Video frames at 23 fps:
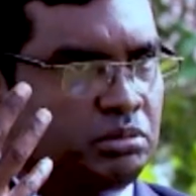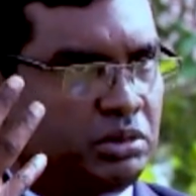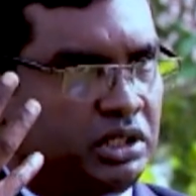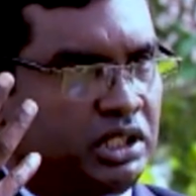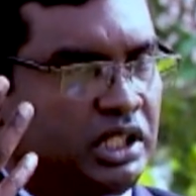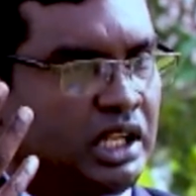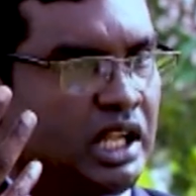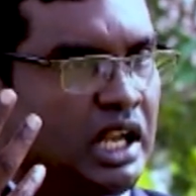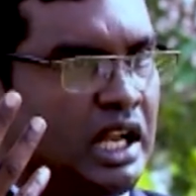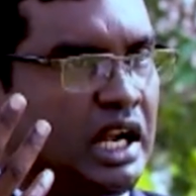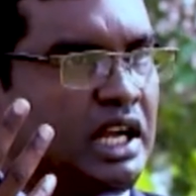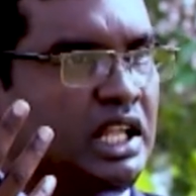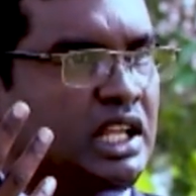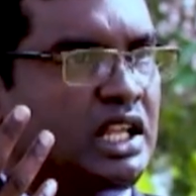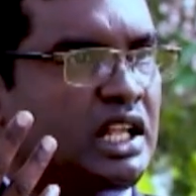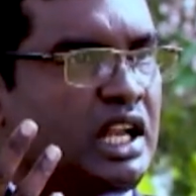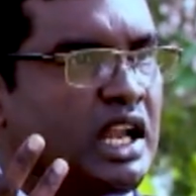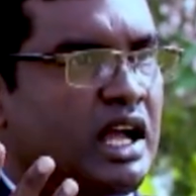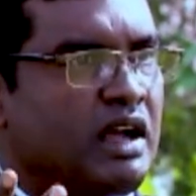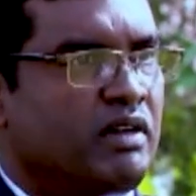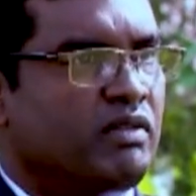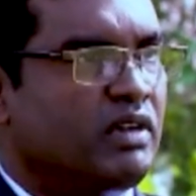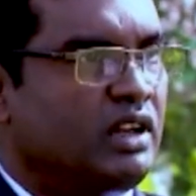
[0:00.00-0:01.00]
மின்னல்
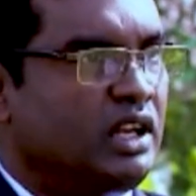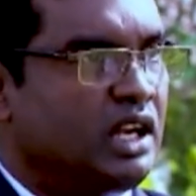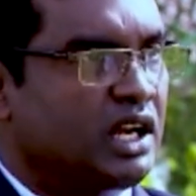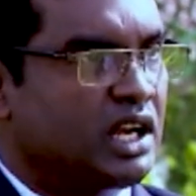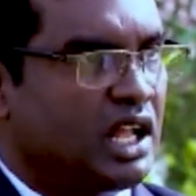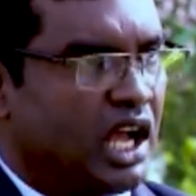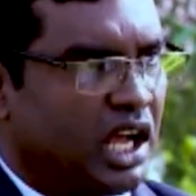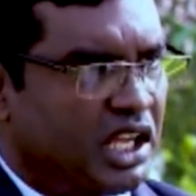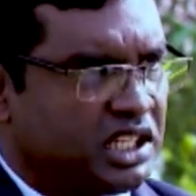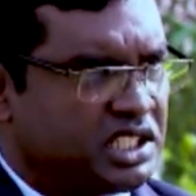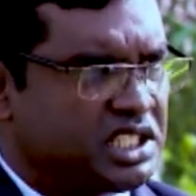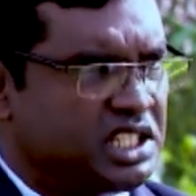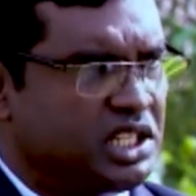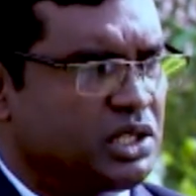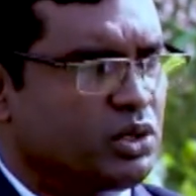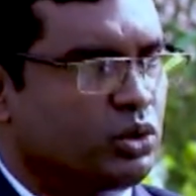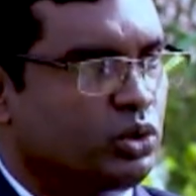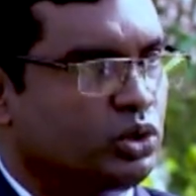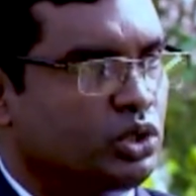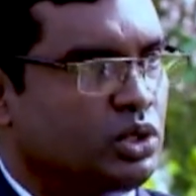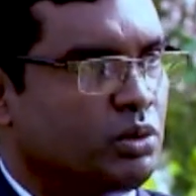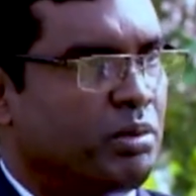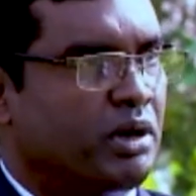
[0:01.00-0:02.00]
அடிக்கலாம் இல்லாட்டி
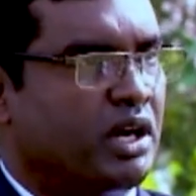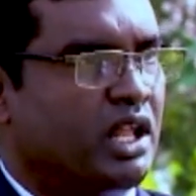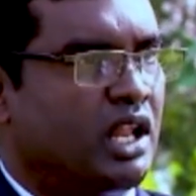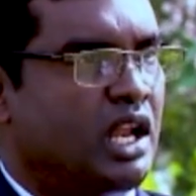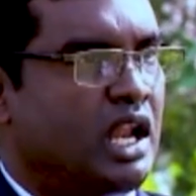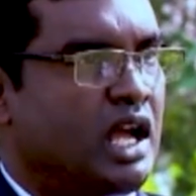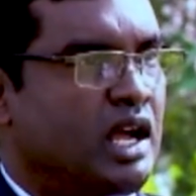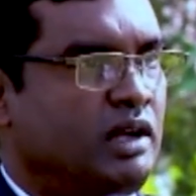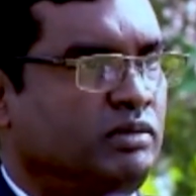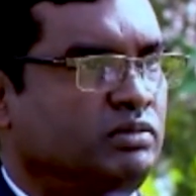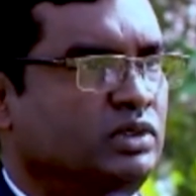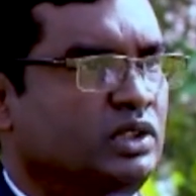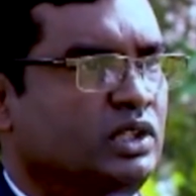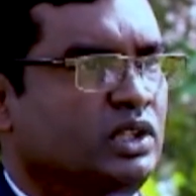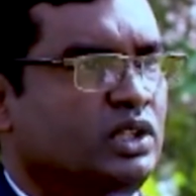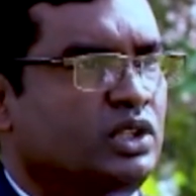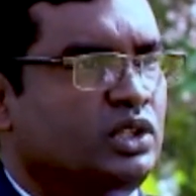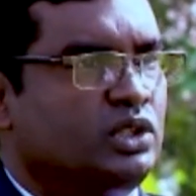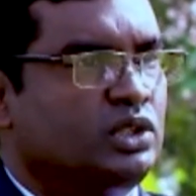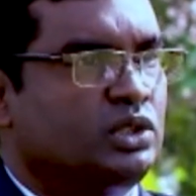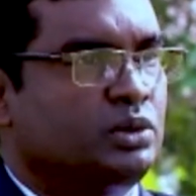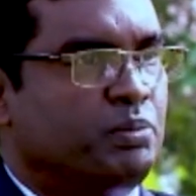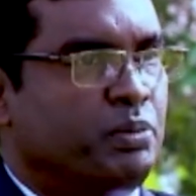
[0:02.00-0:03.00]
அசிட் ஊற்றுப்படலாம்
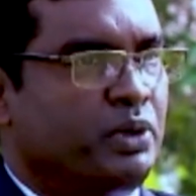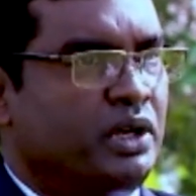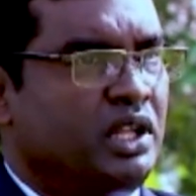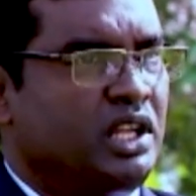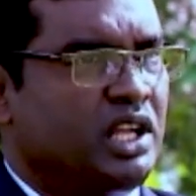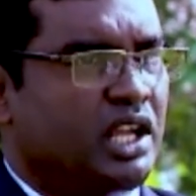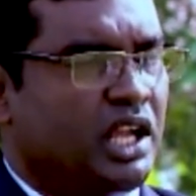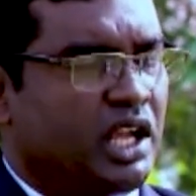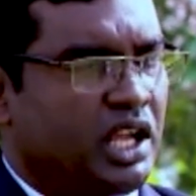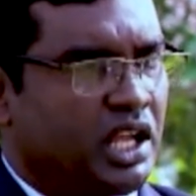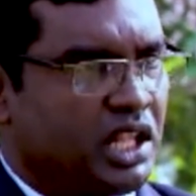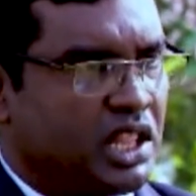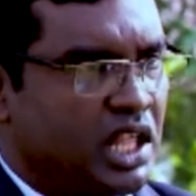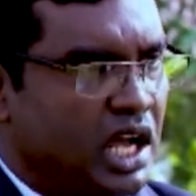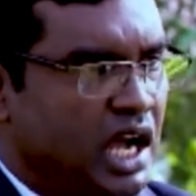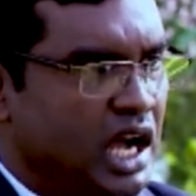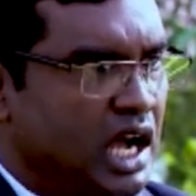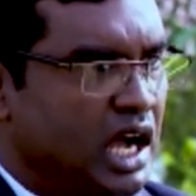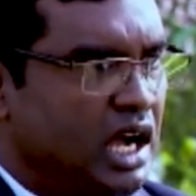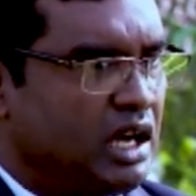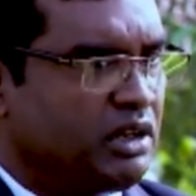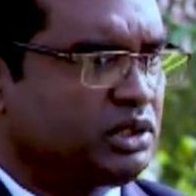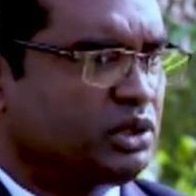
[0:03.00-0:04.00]
இப்படி
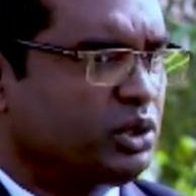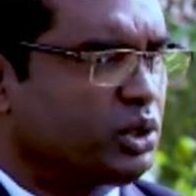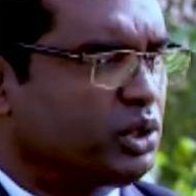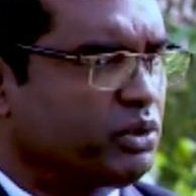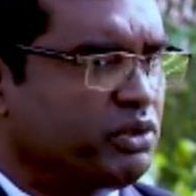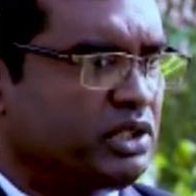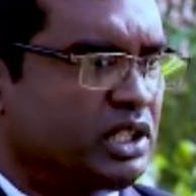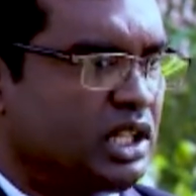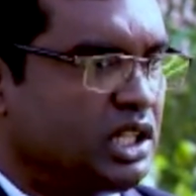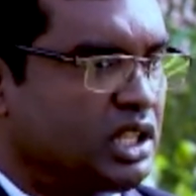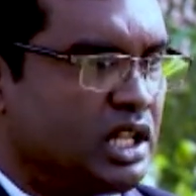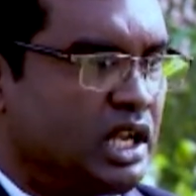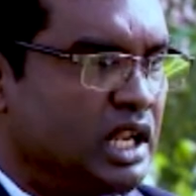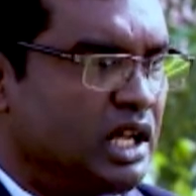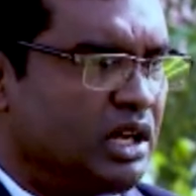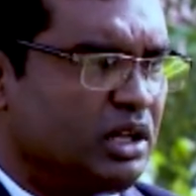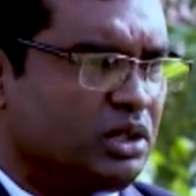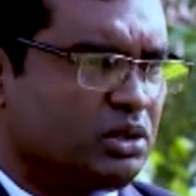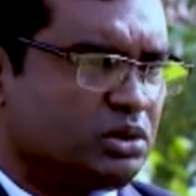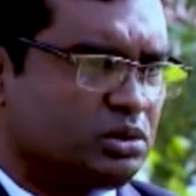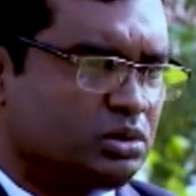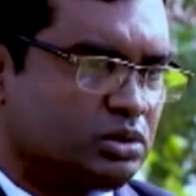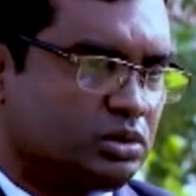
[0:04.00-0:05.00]
ஏதாவது ஒரு விதத்தில்
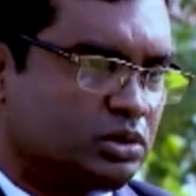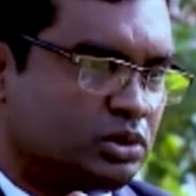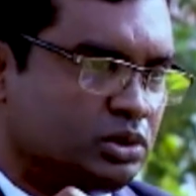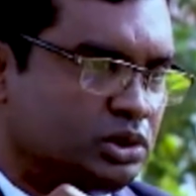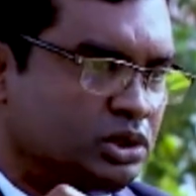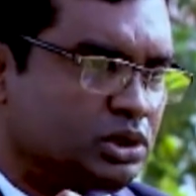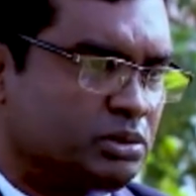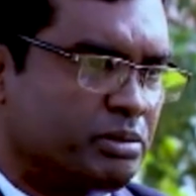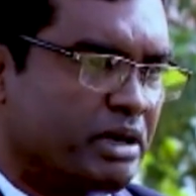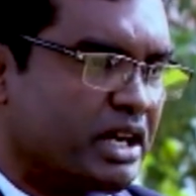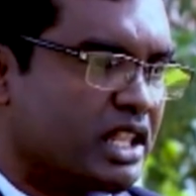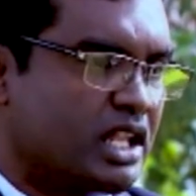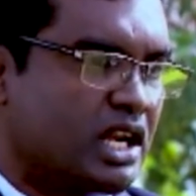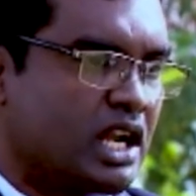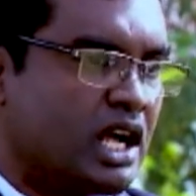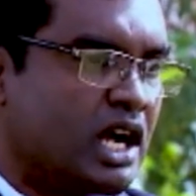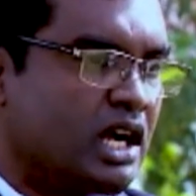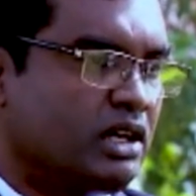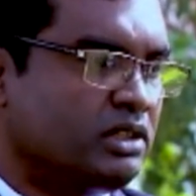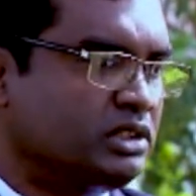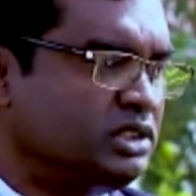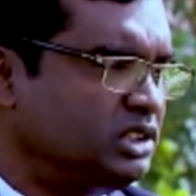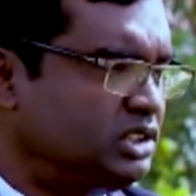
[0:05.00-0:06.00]
ஒரு
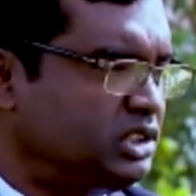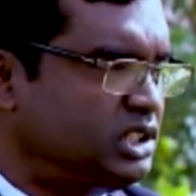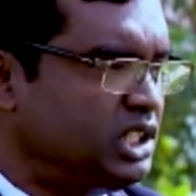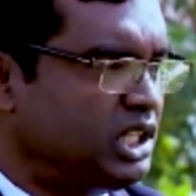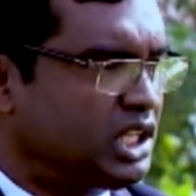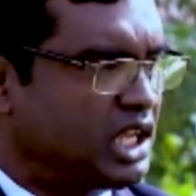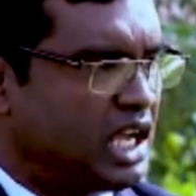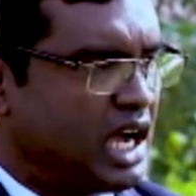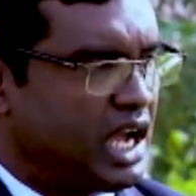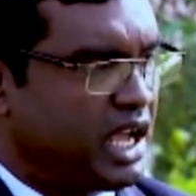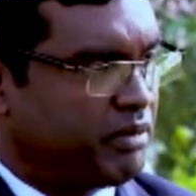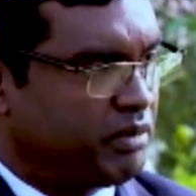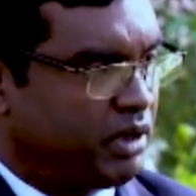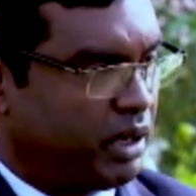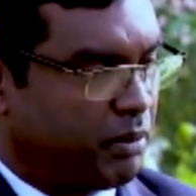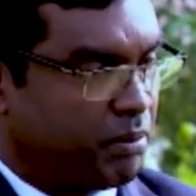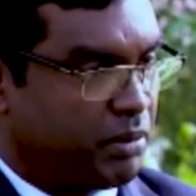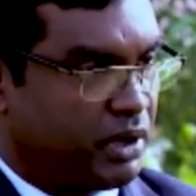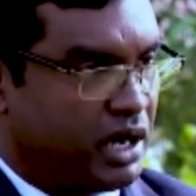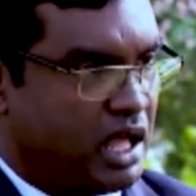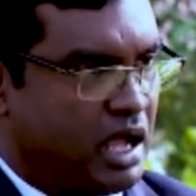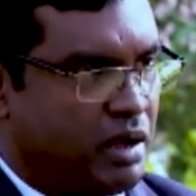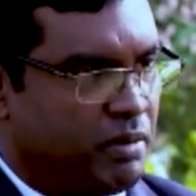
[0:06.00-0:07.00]
மனிதனாவது தீக்காயம்
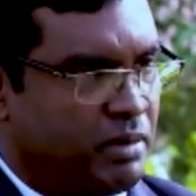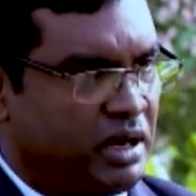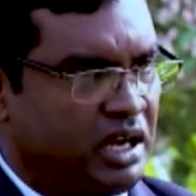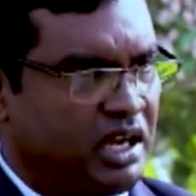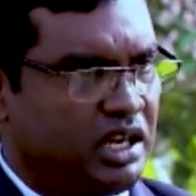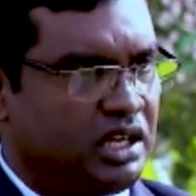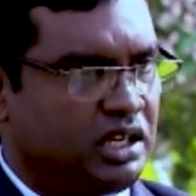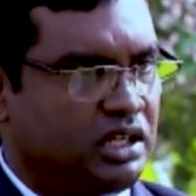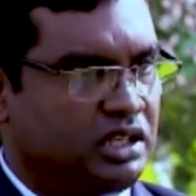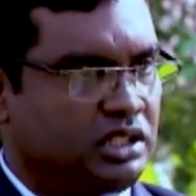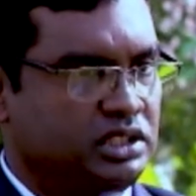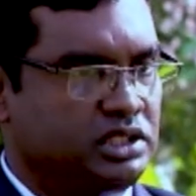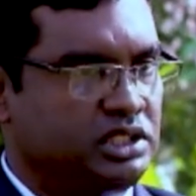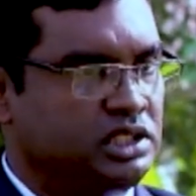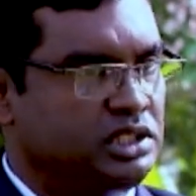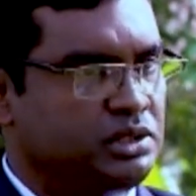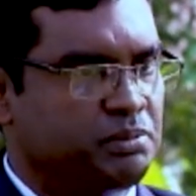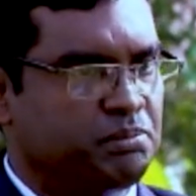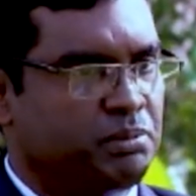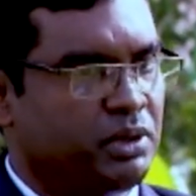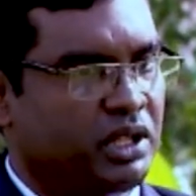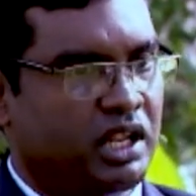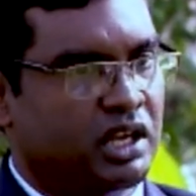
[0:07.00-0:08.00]
ஏற்படாமல்
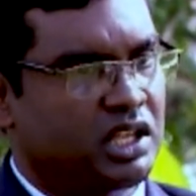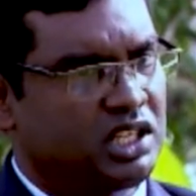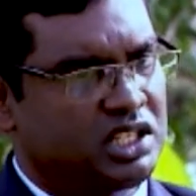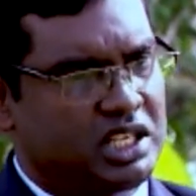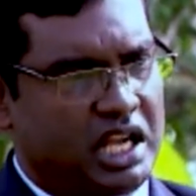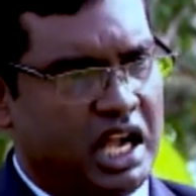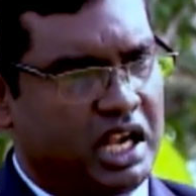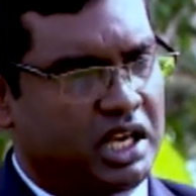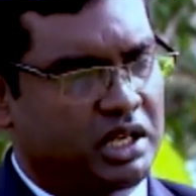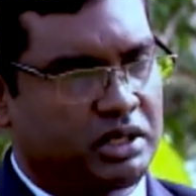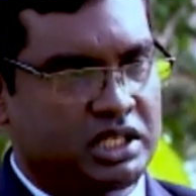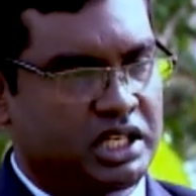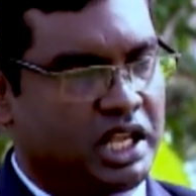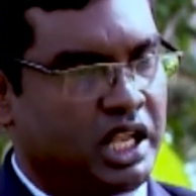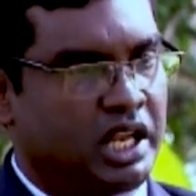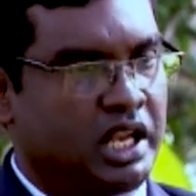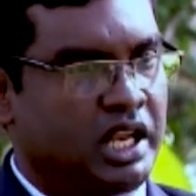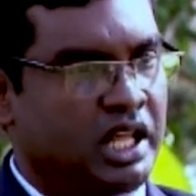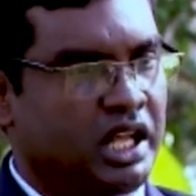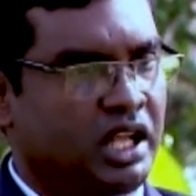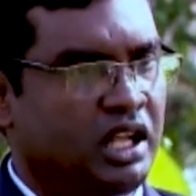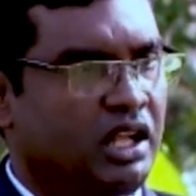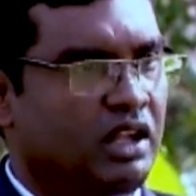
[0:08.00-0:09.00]
இருப்பதற்கு சான்ஸே
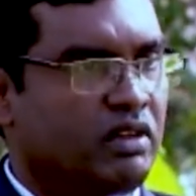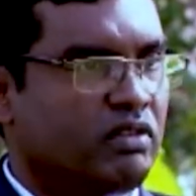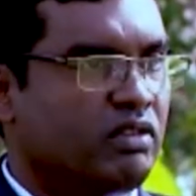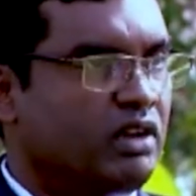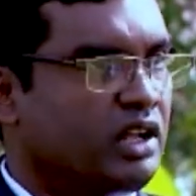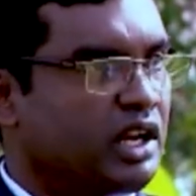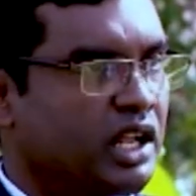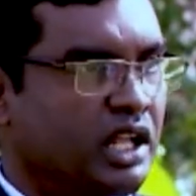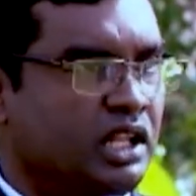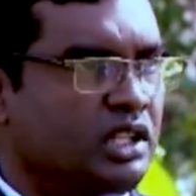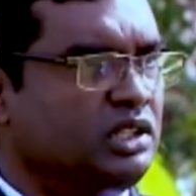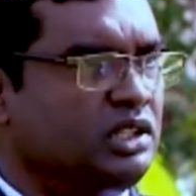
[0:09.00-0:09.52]
இல்லை வேறு